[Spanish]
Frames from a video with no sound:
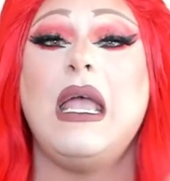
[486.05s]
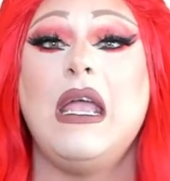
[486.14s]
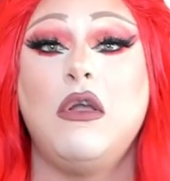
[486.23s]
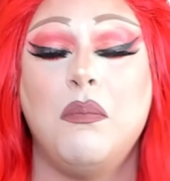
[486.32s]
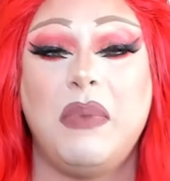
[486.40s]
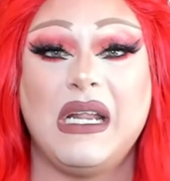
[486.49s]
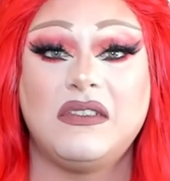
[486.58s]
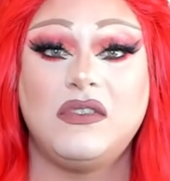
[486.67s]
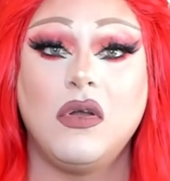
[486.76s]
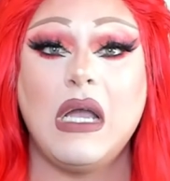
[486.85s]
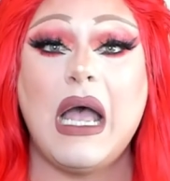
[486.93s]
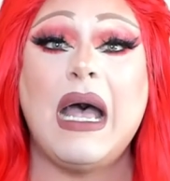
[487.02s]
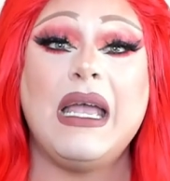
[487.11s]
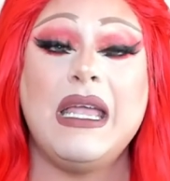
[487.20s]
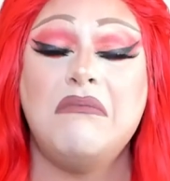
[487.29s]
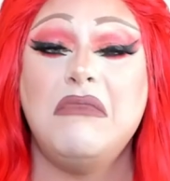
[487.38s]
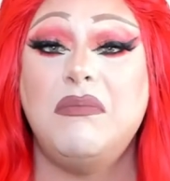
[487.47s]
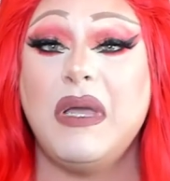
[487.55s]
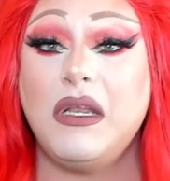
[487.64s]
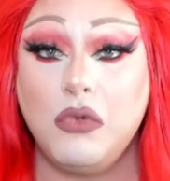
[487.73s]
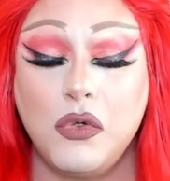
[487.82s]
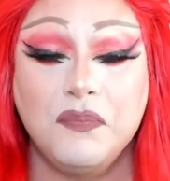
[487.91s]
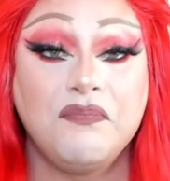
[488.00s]
en comparación a Envy
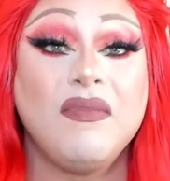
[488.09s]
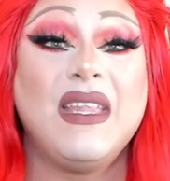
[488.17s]
Perú